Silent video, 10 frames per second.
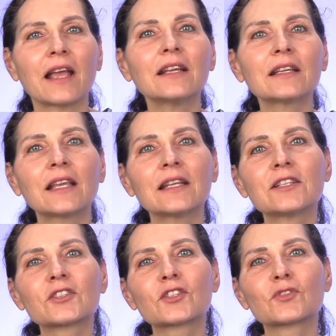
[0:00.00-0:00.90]

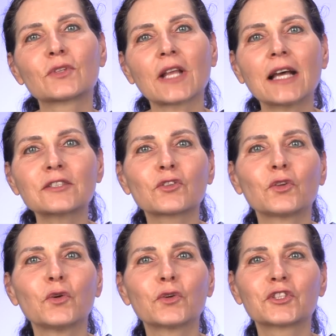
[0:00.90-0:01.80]
energetisches und
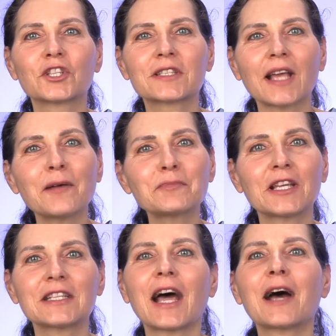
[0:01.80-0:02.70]
astrologisches
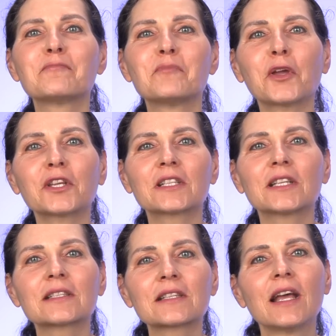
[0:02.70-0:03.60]
Update haben
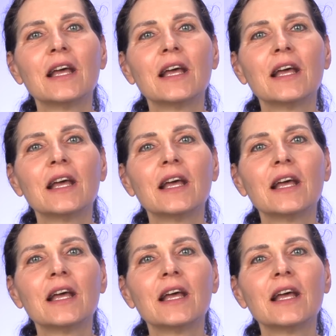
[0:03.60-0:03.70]
möchtest,